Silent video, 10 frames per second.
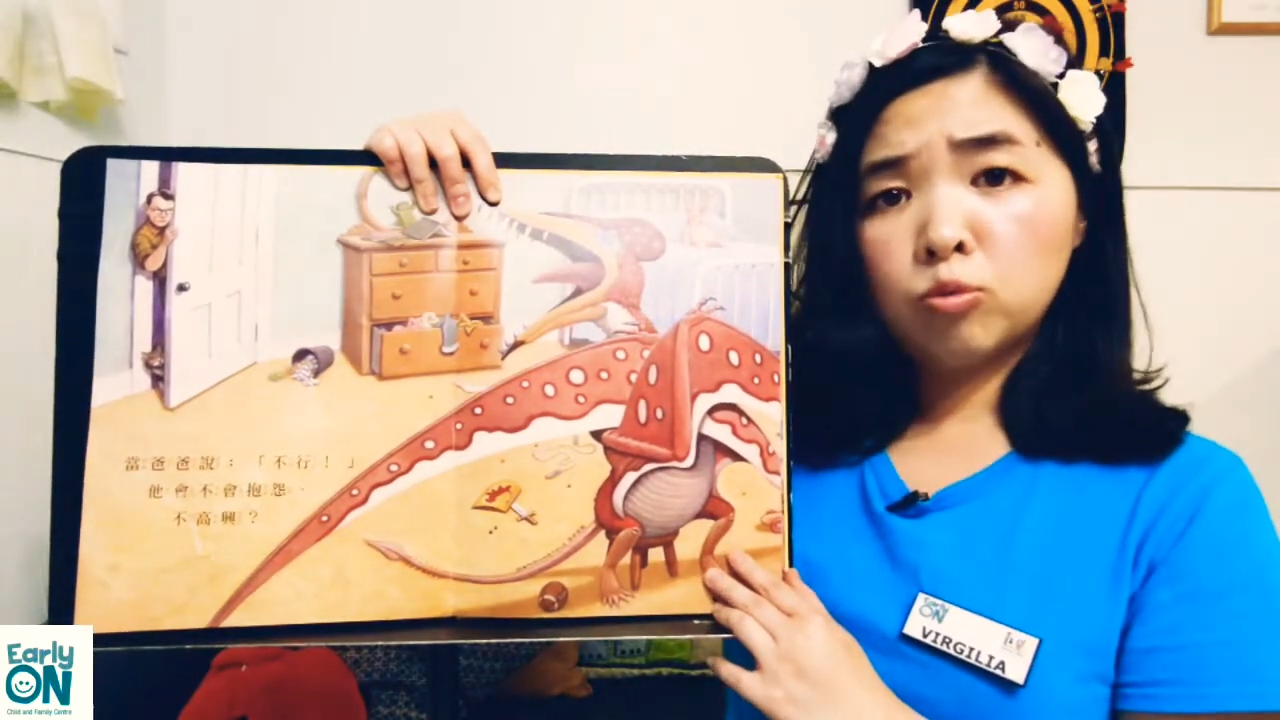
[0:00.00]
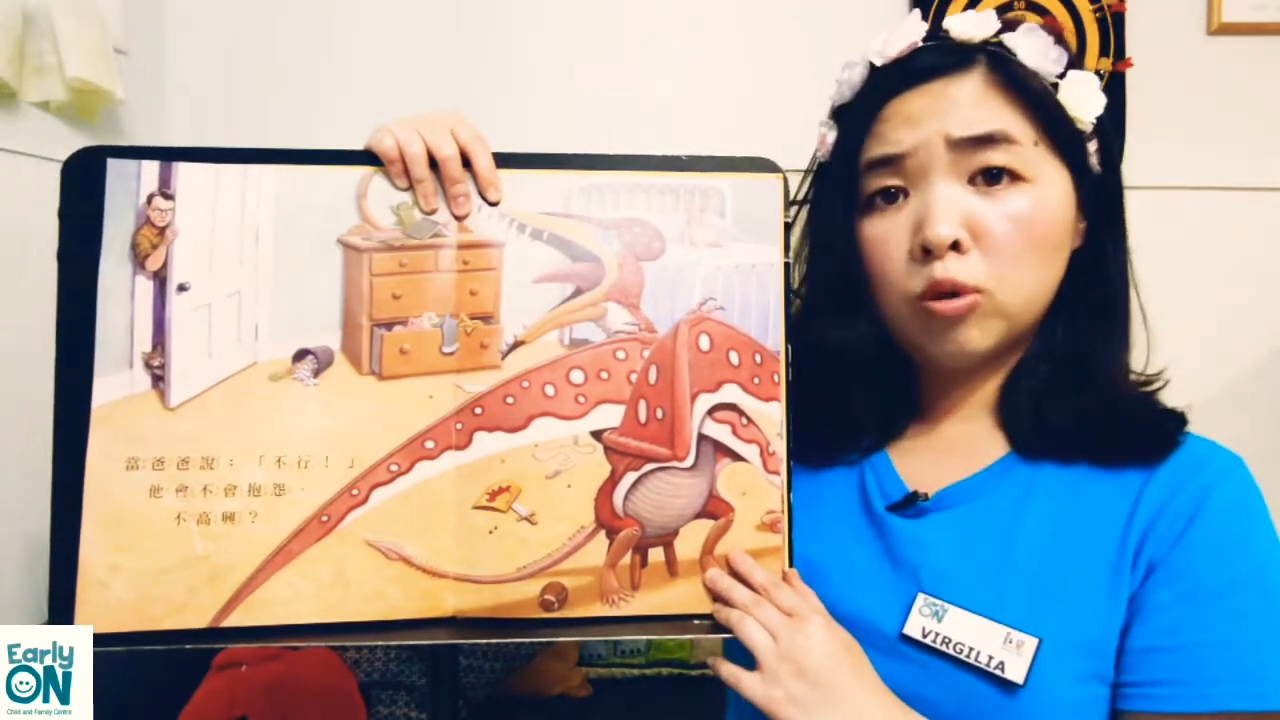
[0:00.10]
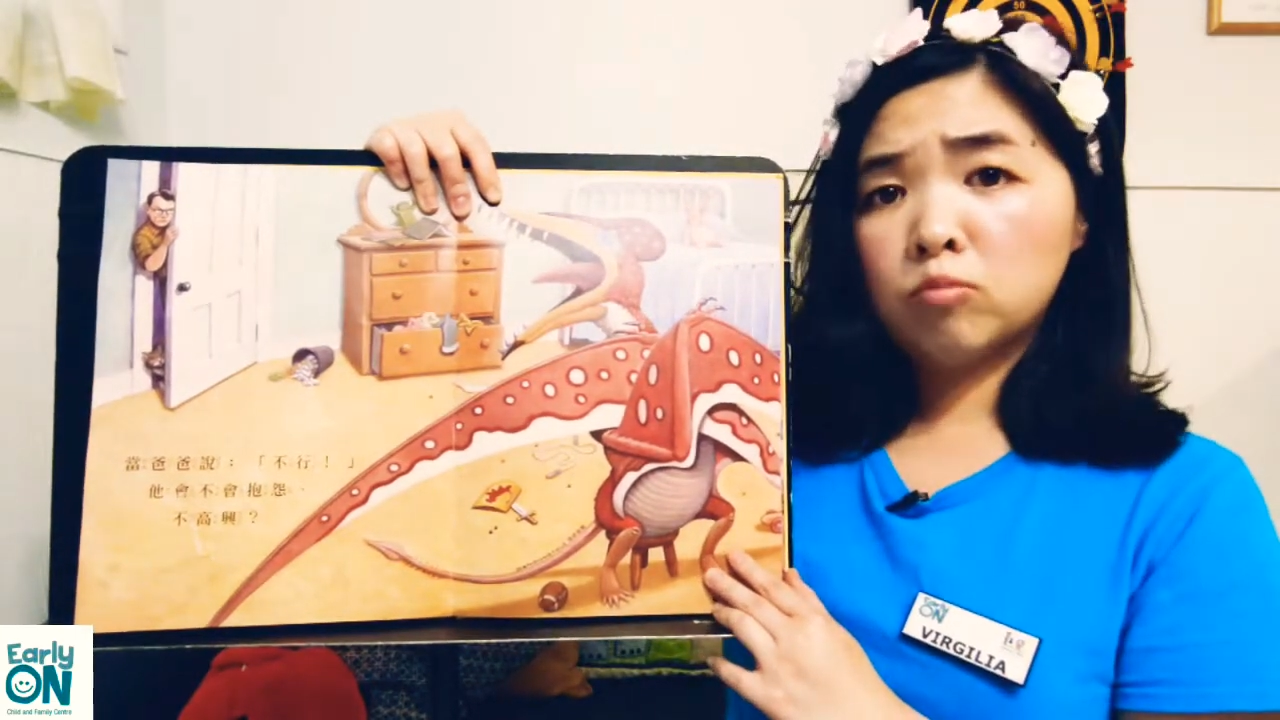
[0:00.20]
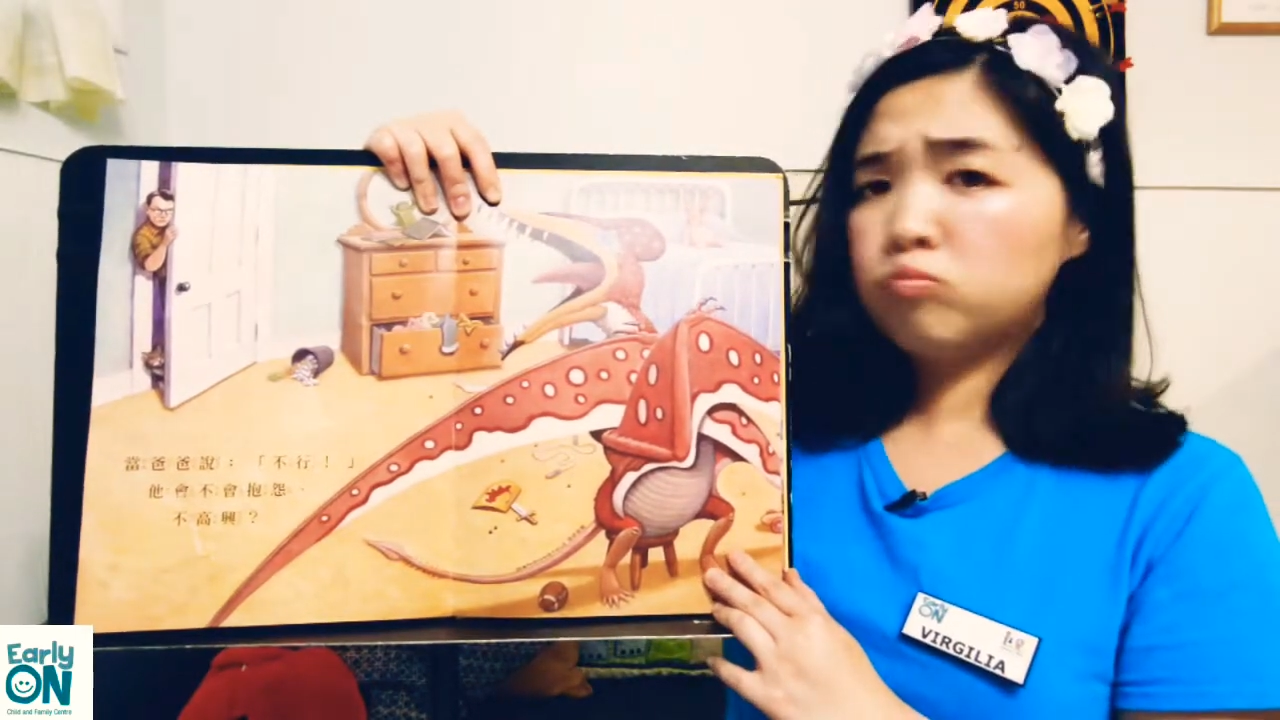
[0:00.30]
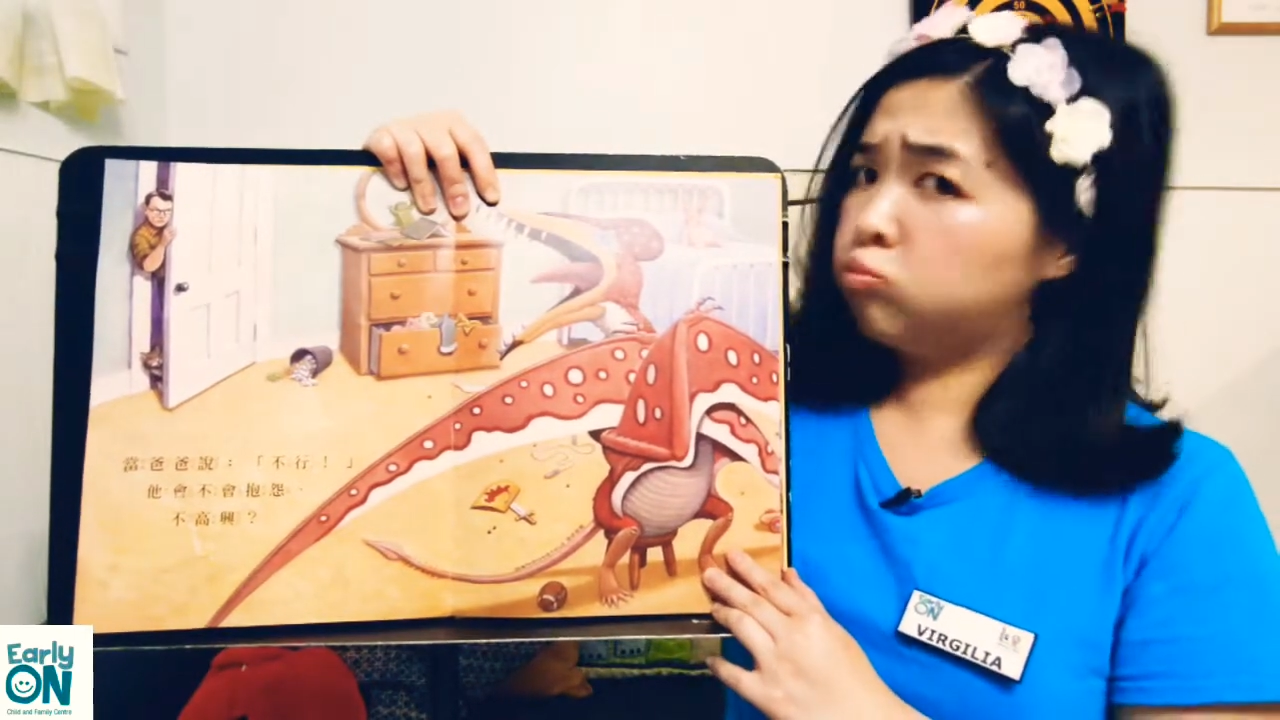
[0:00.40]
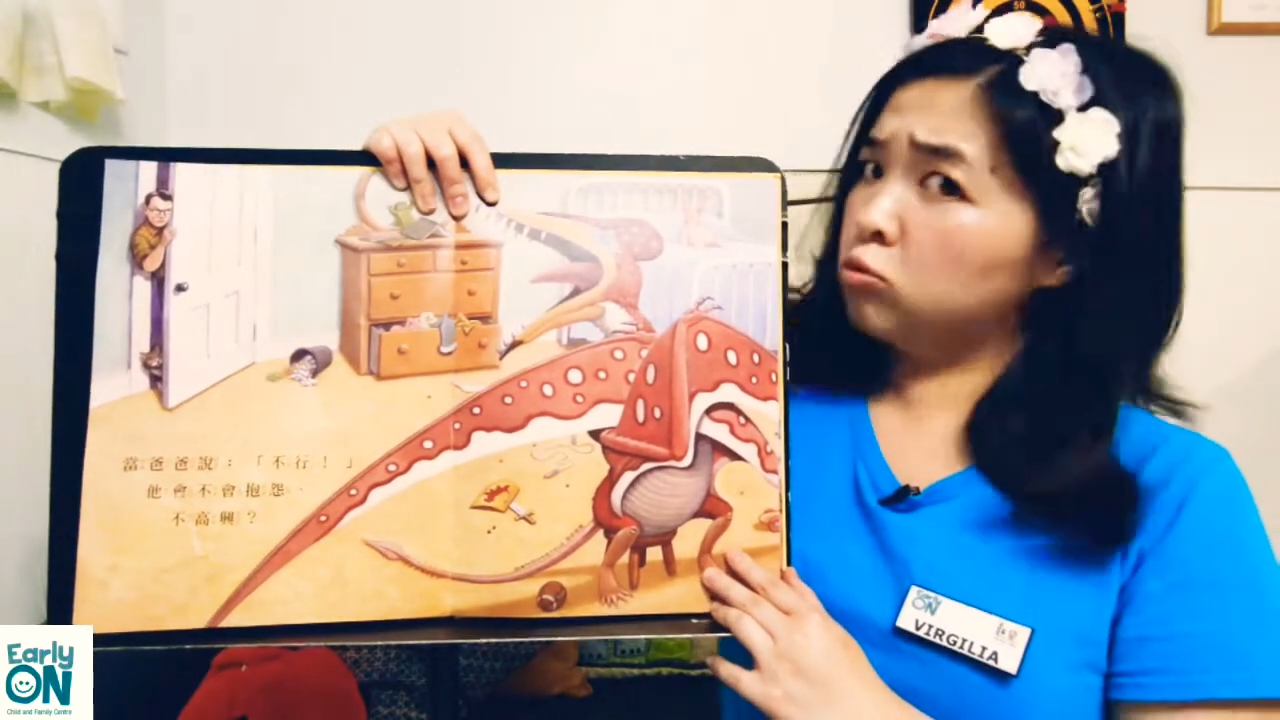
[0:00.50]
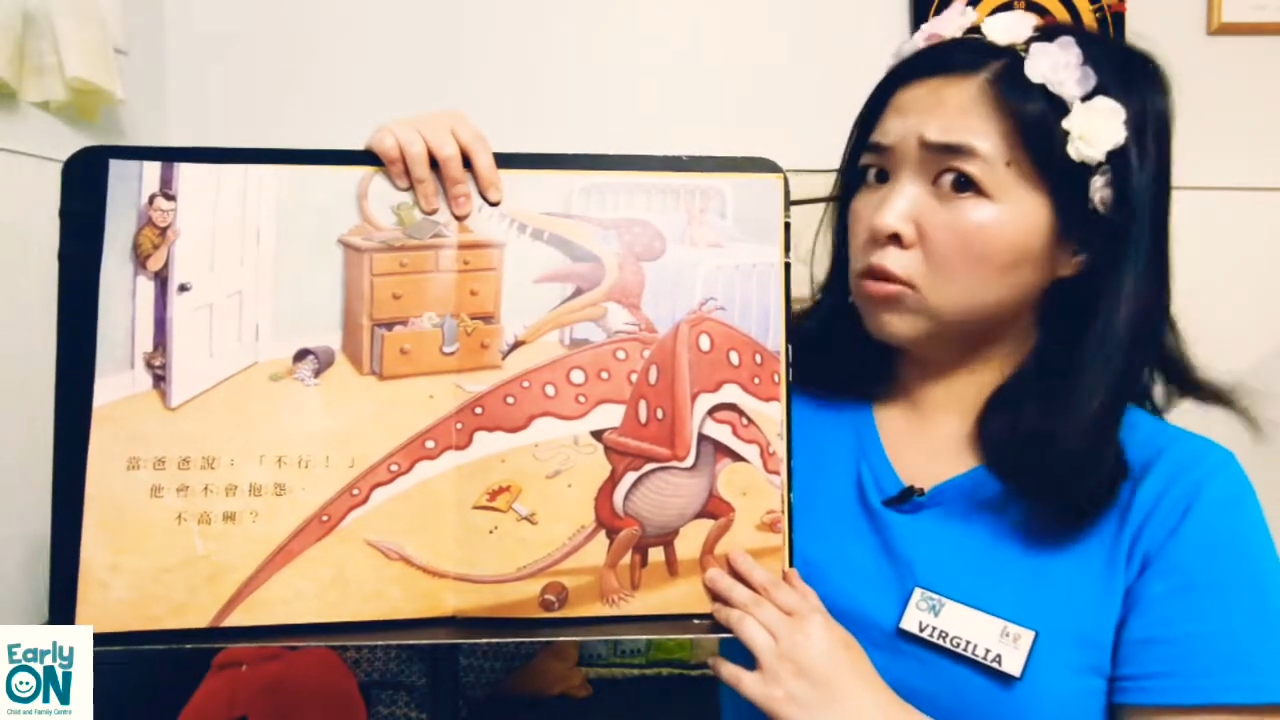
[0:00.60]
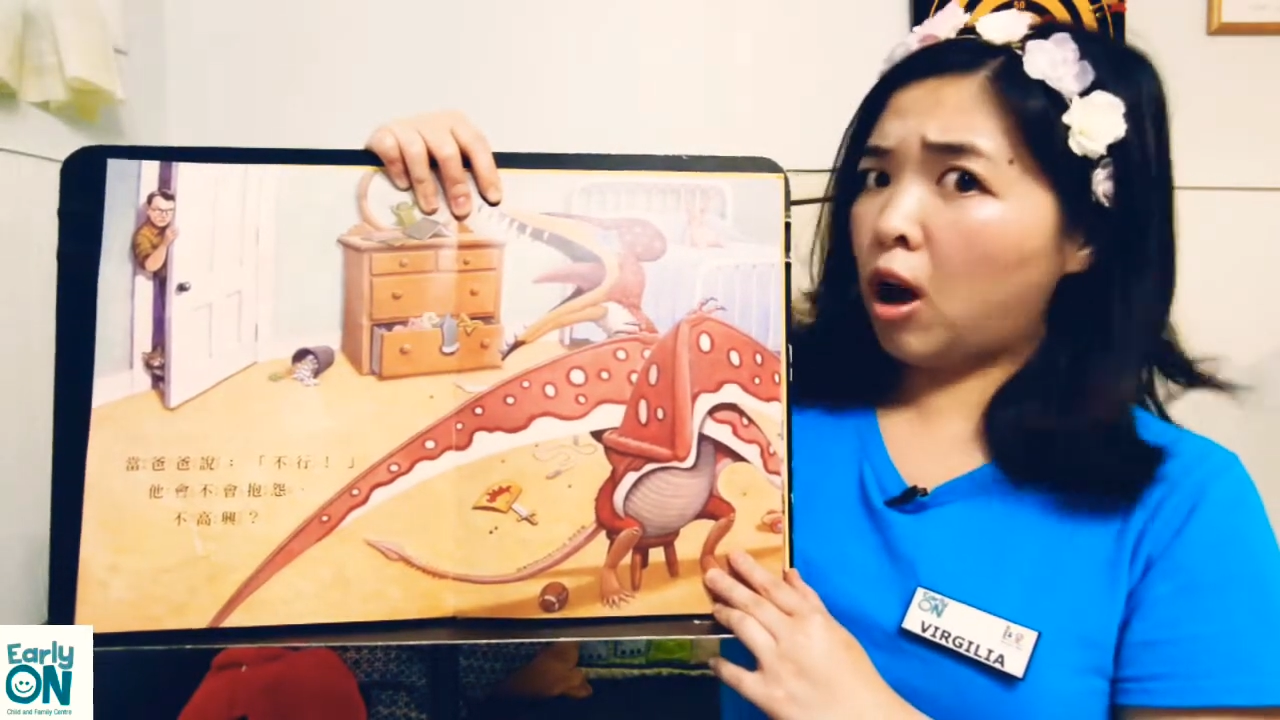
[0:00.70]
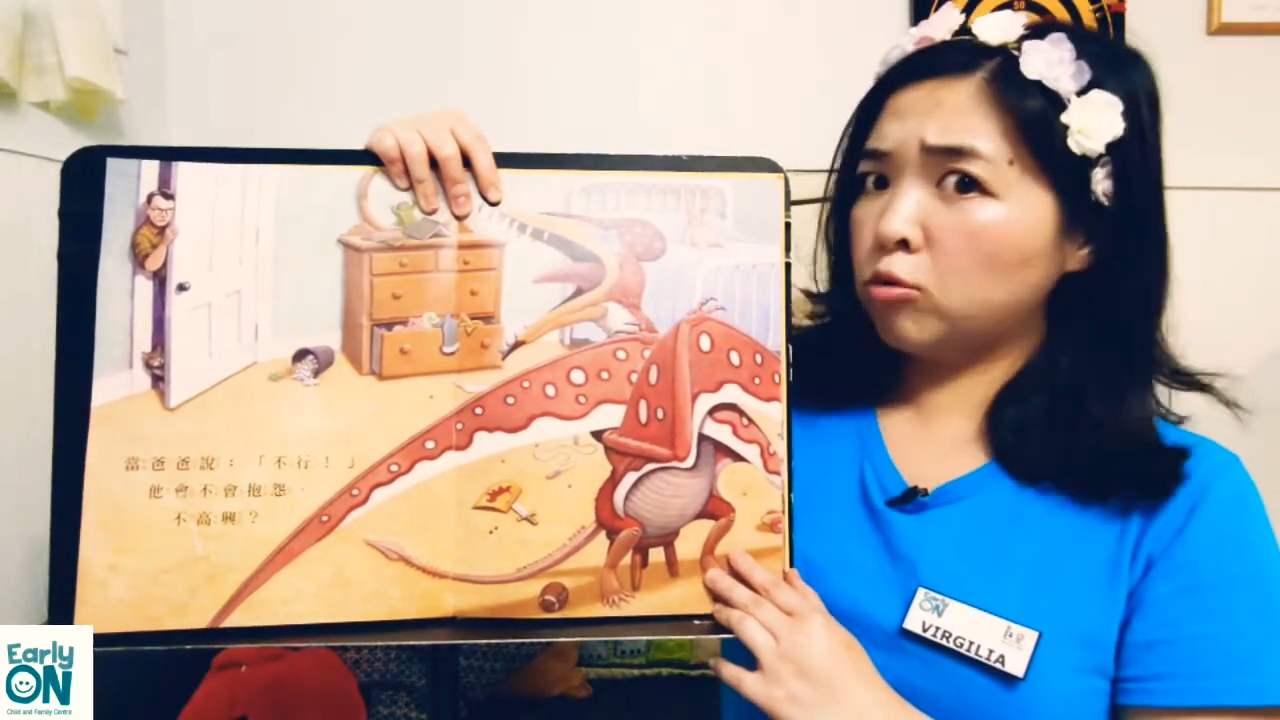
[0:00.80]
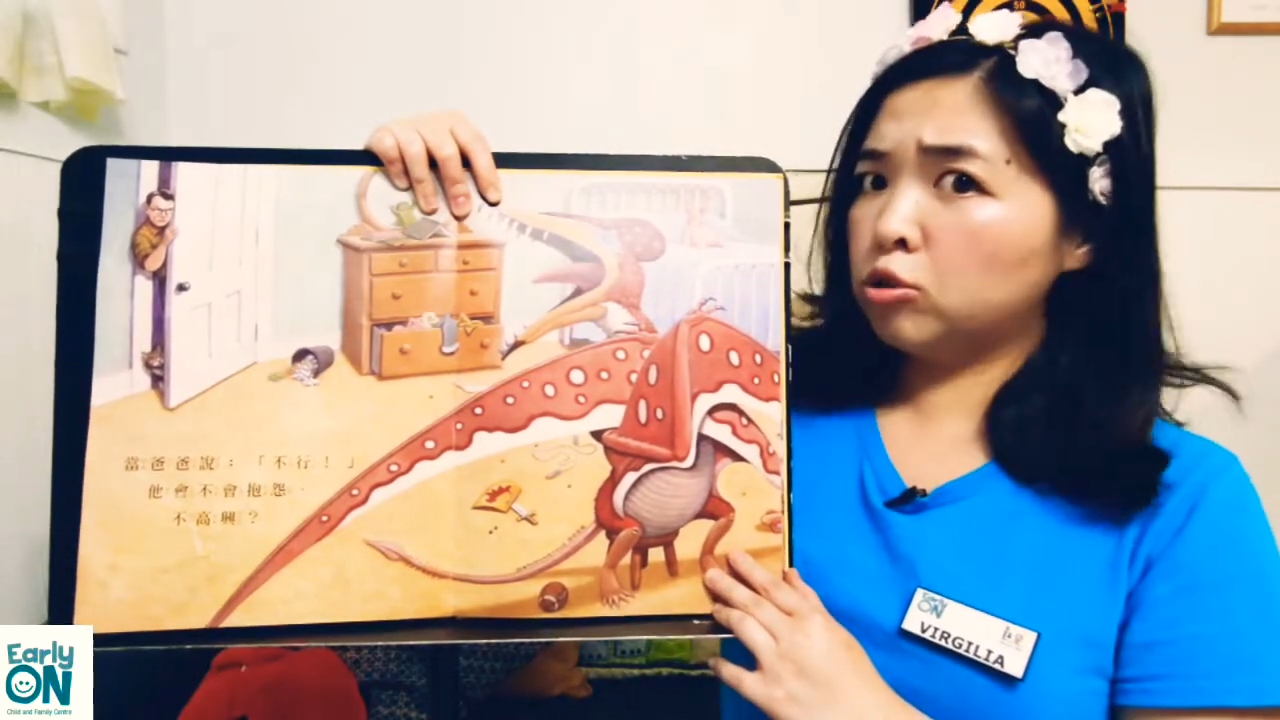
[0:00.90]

怨不高